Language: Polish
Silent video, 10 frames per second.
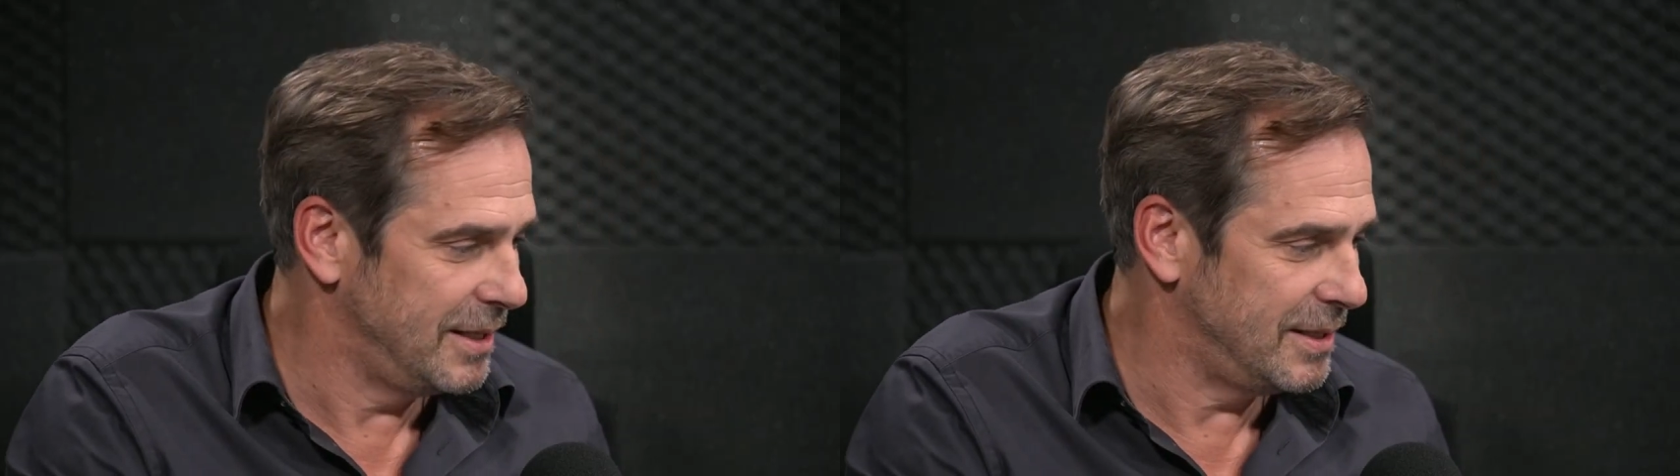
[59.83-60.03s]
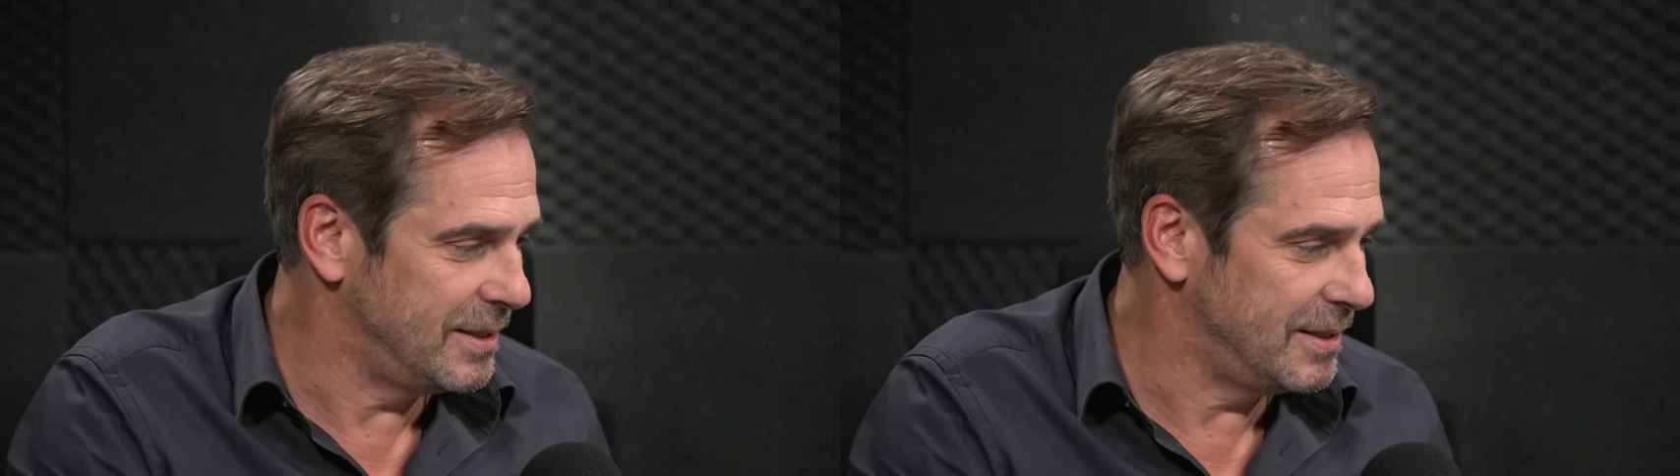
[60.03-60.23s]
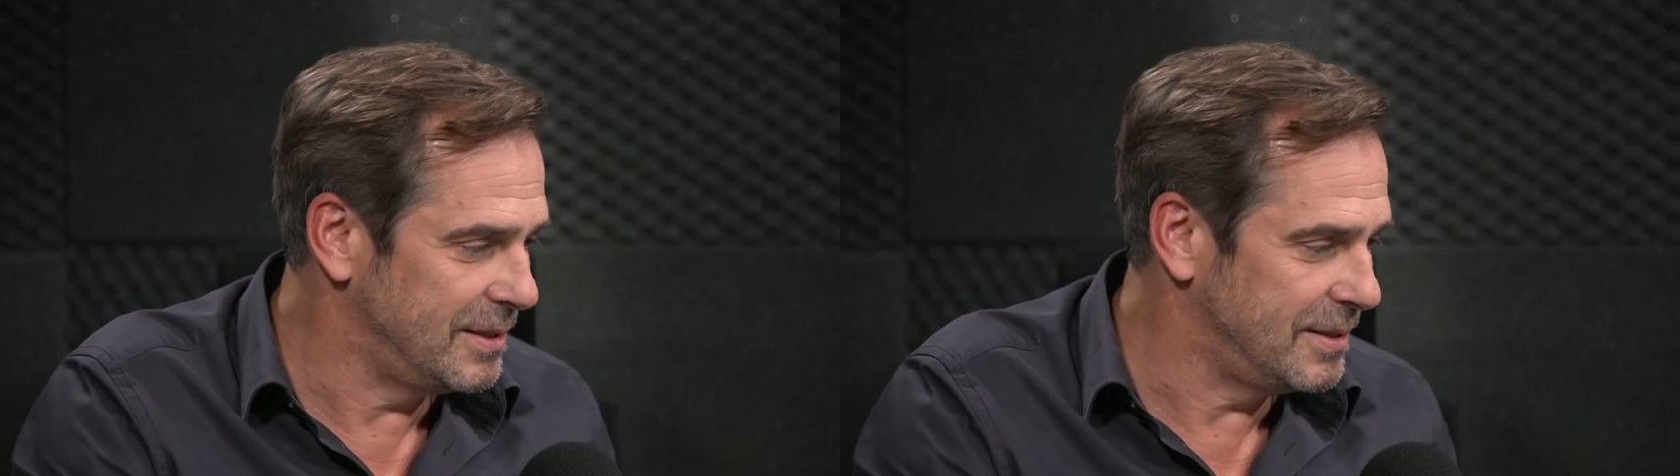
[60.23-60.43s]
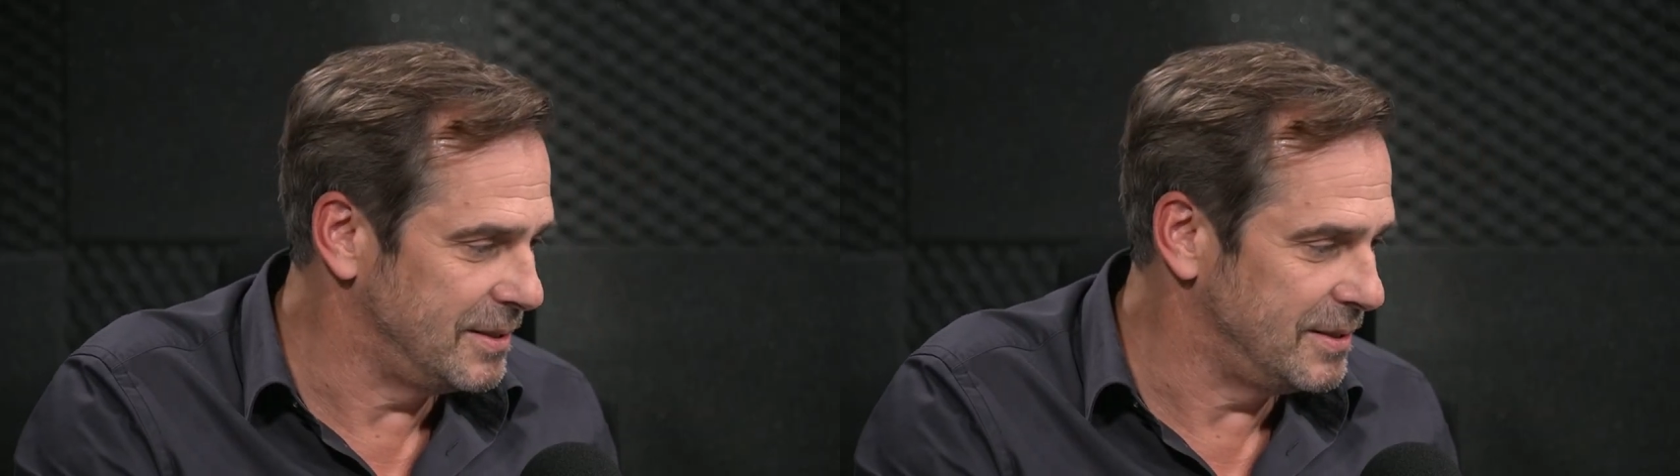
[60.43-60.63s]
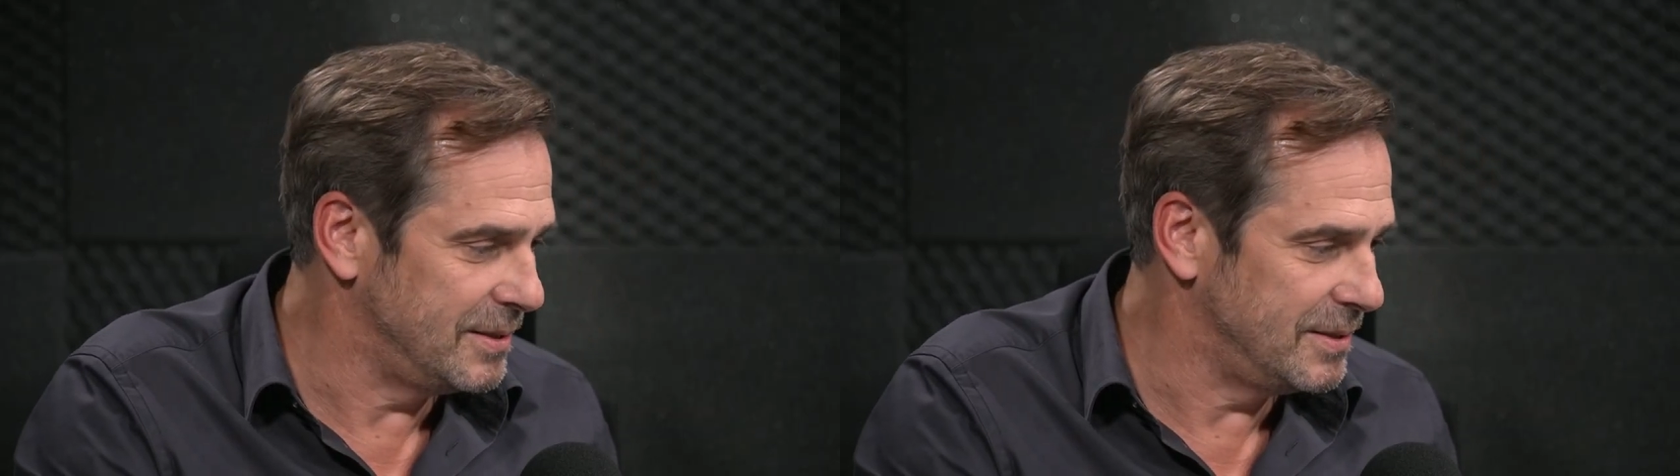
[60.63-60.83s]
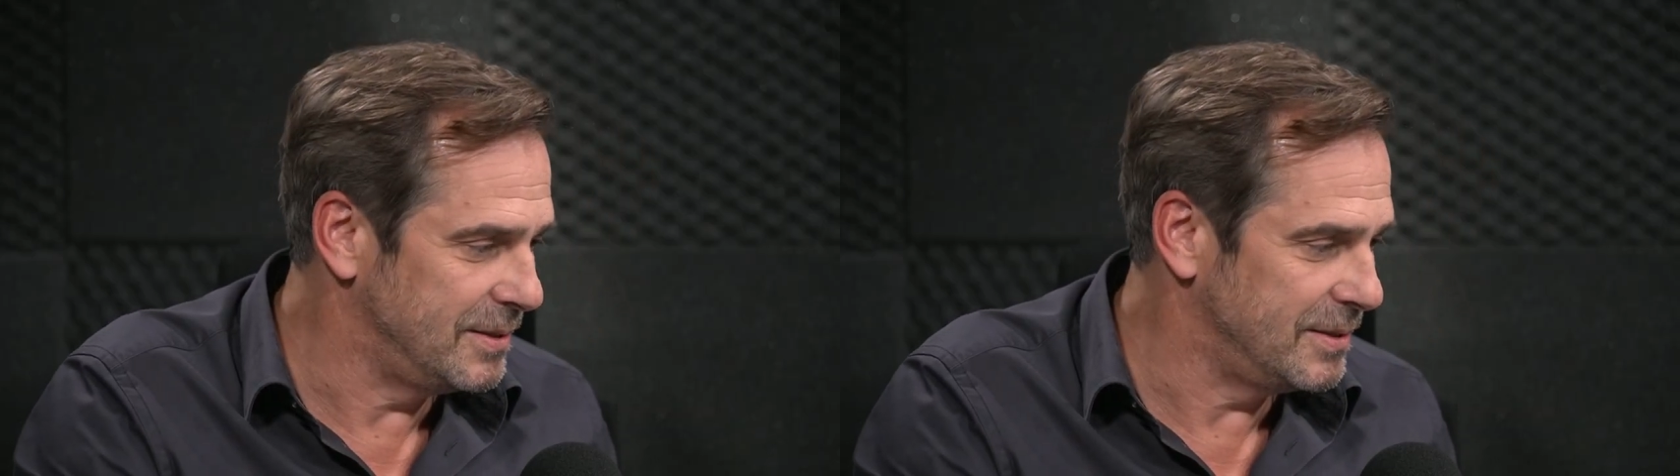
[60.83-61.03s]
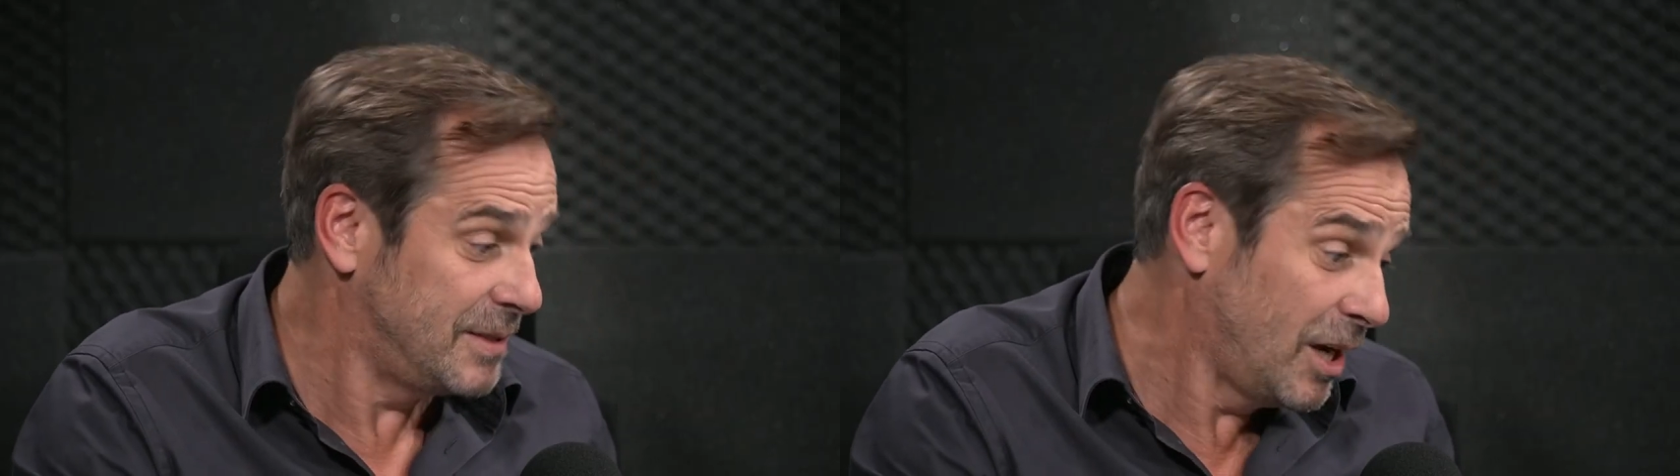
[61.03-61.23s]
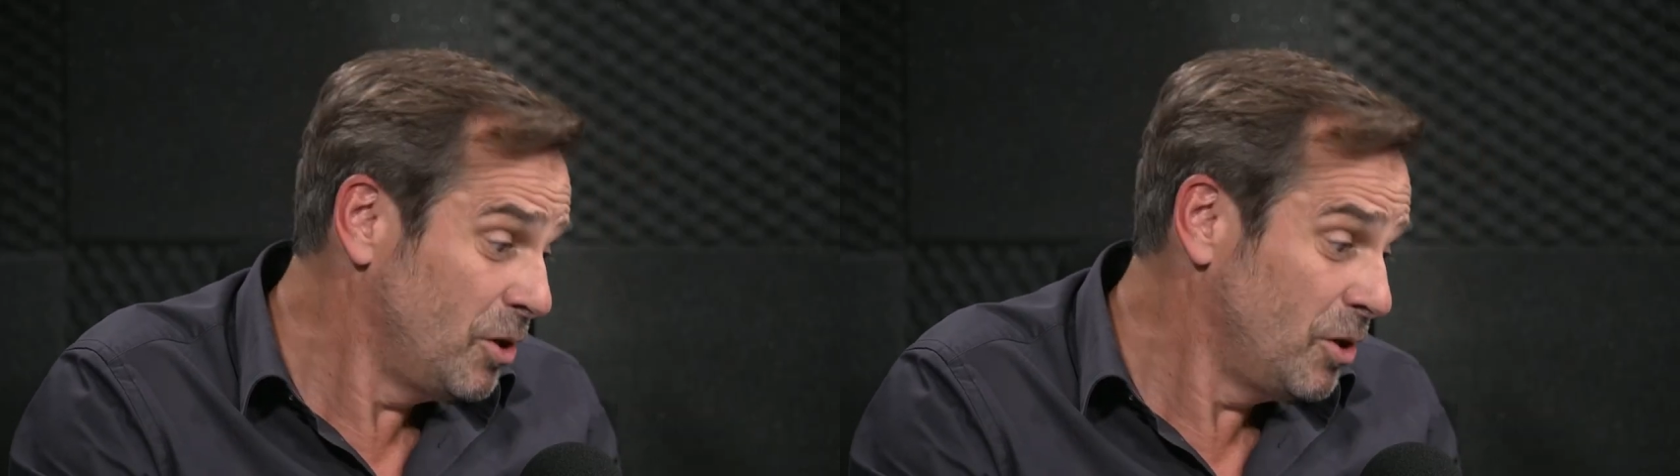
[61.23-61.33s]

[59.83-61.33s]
e, e,